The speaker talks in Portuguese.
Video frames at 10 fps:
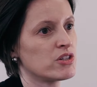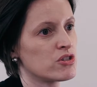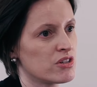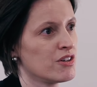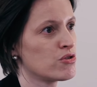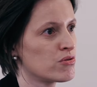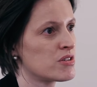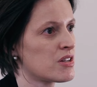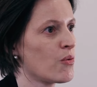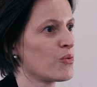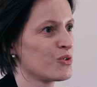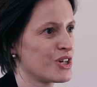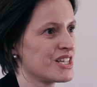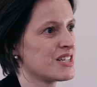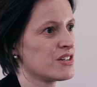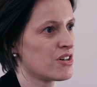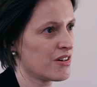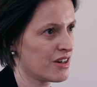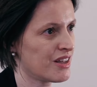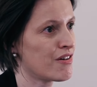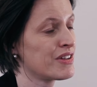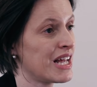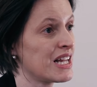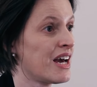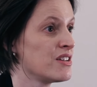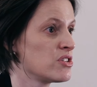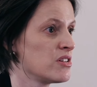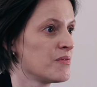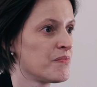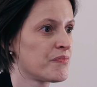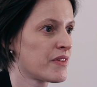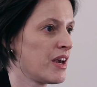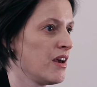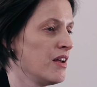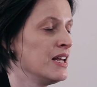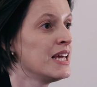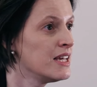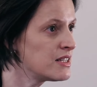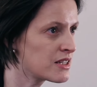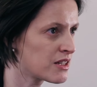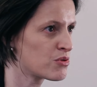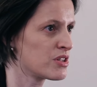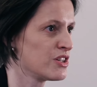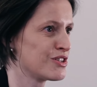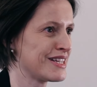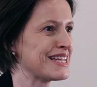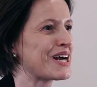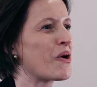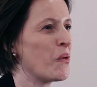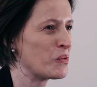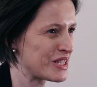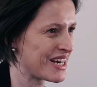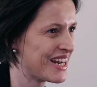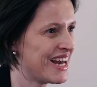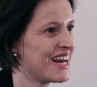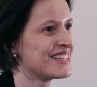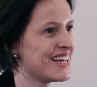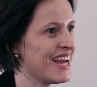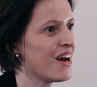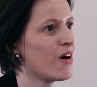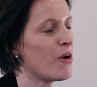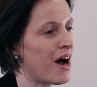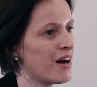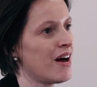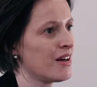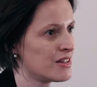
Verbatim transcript: instituição que seja que tenha a finalidade é, lícita, ou seja, nada contra né, a, a